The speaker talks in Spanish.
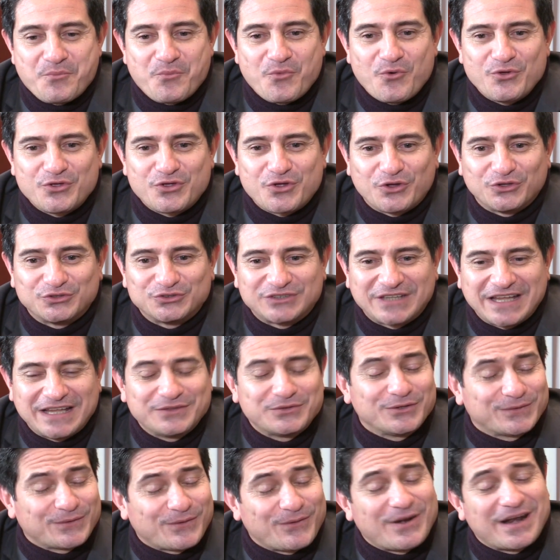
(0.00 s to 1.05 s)
muy
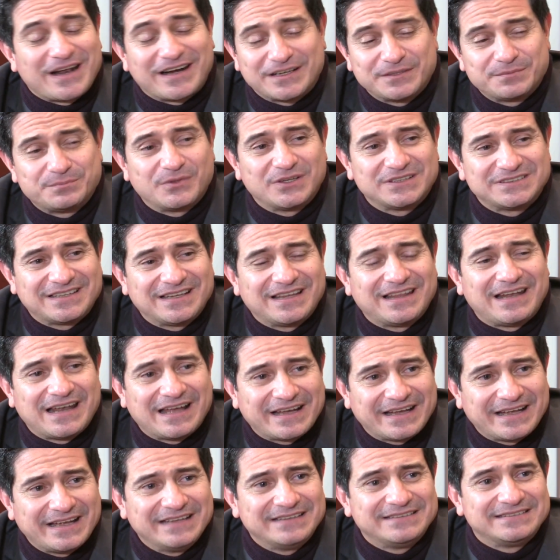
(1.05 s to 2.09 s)
contentos con la respuesta de
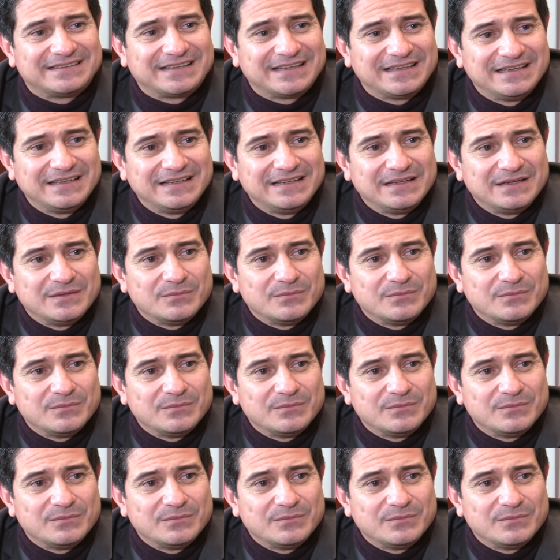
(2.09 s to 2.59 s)
la gente